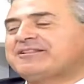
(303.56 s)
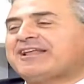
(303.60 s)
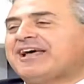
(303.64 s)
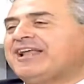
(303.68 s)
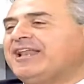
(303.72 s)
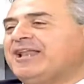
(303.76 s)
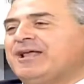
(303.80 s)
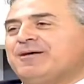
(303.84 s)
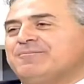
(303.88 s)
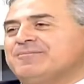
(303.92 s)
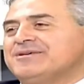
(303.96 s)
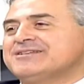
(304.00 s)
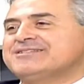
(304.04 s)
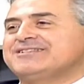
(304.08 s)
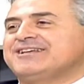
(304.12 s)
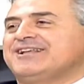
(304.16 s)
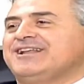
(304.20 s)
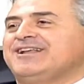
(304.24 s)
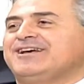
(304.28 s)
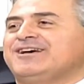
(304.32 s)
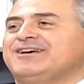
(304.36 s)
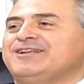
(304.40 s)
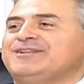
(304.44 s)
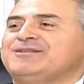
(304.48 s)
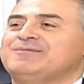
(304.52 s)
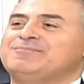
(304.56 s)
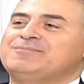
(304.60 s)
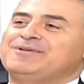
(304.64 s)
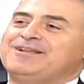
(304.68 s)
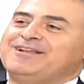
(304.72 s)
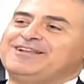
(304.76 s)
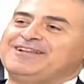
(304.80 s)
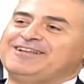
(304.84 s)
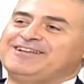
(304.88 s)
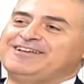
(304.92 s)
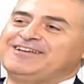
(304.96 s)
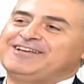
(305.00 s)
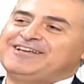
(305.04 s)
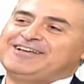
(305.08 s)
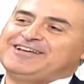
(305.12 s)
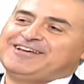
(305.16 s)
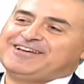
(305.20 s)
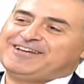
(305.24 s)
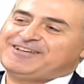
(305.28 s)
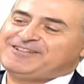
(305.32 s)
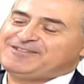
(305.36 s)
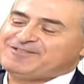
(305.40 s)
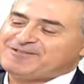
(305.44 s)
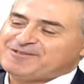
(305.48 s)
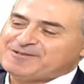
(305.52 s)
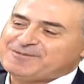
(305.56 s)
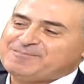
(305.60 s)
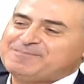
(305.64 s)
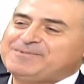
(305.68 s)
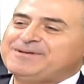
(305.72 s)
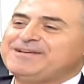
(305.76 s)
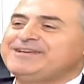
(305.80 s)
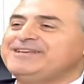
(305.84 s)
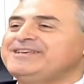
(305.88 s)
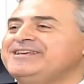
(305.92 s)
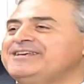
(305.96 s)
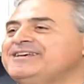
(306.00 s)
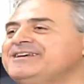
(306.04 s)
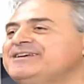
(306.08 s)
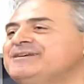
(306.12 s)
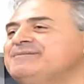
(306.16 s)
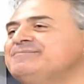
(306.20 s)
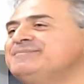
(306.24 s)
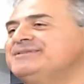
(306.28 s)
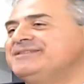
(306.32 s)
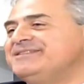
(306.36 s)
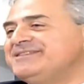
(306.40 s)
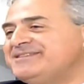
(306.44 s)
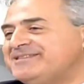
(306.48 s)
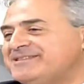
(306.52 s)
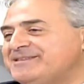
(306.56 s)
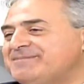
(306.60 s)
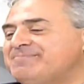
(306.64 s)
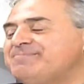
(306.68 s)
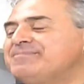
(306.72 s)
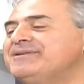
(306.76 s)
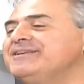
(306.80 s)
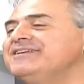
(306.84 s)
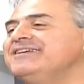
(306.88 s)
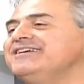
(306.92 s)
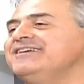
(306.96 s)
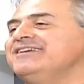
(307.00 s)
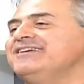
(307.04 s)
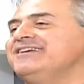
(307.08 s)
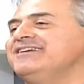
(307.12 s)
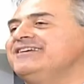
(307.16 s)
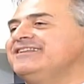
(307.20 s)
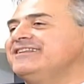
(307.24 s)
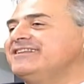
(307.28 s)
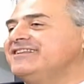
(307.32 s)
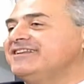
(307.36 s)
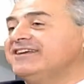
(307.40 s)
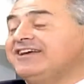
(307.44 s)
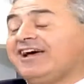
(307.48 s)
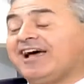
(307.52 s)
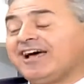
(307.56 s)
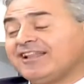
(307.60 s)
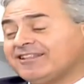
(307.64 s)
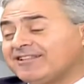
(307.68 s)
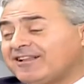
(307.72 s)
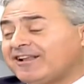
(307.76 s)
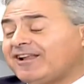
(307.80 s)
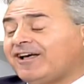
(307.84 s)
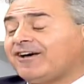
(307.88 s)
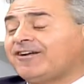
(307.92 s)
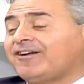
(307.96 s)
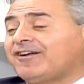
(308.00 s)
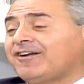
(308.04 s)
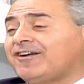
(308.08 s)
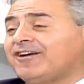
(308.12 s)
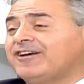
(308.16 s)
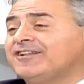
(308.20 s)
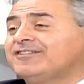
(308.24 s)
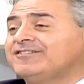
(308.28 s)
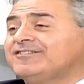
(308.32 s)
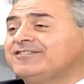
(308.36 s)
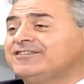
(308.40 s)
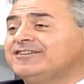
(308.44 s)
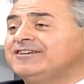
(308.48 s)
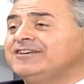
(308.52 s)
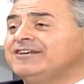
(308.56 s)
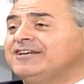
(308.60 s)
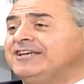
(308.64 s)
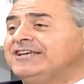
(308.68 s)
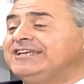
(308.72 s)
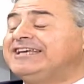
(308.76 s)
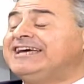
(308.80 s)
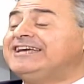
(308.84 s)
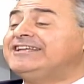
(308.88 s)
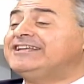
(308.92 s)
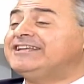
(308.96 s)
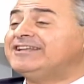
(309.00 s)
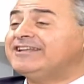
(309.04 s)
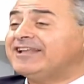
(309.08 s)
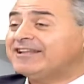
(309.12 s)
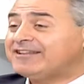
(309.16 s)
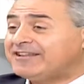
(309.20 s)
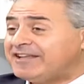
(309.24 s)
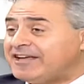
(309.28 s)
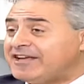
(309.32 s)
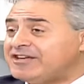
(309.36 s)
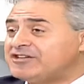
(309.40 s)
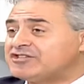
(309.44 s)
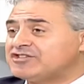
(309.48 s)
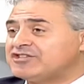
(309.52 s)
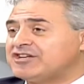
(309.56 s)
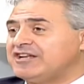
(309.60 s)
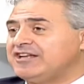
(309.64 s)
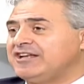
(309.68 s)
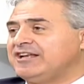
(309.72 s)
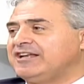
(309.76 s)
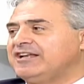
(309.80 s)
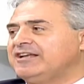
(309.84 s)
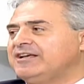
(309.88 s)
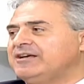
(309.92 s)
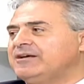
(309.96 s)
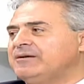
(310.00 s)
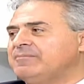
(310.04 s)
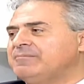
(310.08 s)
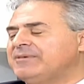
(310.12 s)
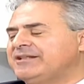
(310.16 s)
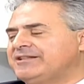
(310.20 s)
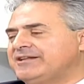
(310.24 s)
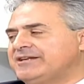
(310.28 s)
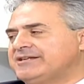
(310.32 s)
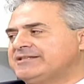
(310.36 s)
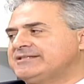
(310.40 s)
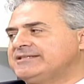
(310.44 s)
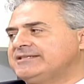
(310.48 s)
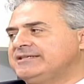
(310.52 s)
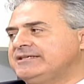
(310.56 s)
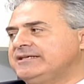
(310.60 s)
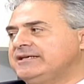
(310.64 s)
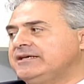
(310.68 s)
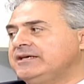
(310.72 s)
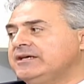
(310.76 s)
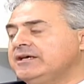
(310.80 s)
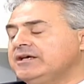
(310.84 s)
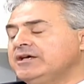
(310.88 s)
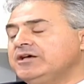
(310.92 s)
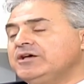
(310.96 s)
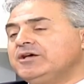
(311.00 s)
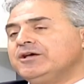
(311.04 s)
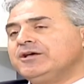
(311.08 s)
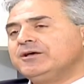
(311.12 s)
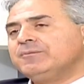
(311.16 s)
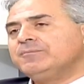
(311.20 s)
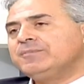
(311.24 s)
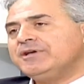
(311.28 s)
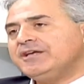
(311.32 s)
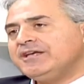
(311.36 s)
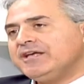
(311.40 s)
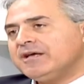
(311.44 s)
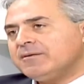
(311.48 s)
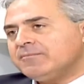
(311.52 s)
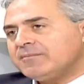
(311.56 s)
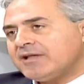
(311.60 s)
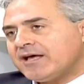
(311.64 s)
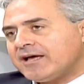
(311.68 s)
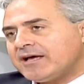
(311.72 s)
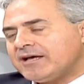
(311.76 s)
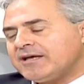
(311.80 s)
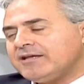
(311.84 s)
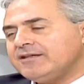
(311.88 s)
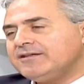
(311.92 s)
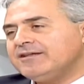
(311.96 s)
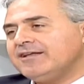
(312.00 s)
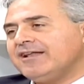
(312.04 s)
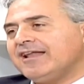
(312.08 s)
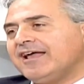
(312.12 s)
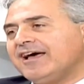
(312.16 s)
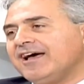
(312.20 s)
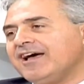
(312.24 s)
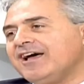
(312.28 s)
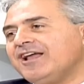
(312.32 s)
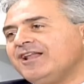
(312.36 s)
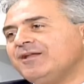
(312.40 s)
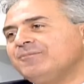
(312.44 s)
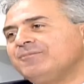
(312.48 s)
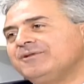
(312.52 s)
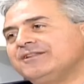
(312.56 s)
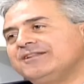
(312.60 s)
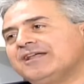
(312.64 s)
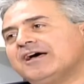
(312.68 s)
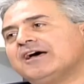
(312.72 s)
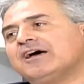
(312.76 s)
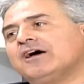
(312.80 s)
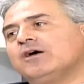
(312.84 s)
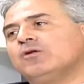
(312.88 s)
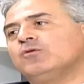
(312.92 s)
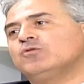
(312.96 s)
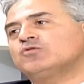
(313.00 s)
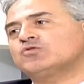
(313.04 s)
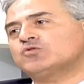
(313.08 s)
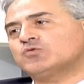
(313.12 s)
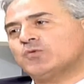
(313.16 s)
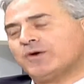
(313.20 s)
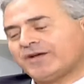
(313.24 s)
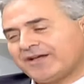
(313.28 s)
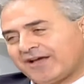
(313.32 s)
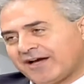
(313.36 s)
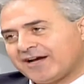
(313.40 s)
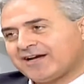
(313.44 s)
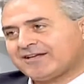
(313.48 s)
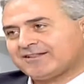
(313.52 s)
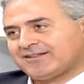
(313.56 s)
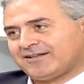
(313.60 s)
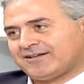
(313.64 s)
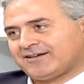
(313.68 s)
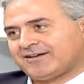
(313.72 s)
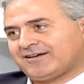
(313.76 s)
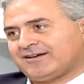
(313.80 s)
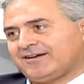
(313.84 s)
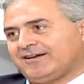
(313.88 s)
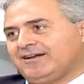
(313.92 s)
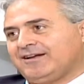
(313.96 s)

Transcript: تتعلق مثلا بالتربيه بالديسيبلين حتى القرارات يعني النتائج المدرسيه بايامنا هيدي الاهل بيتدخلوا شوي اكثر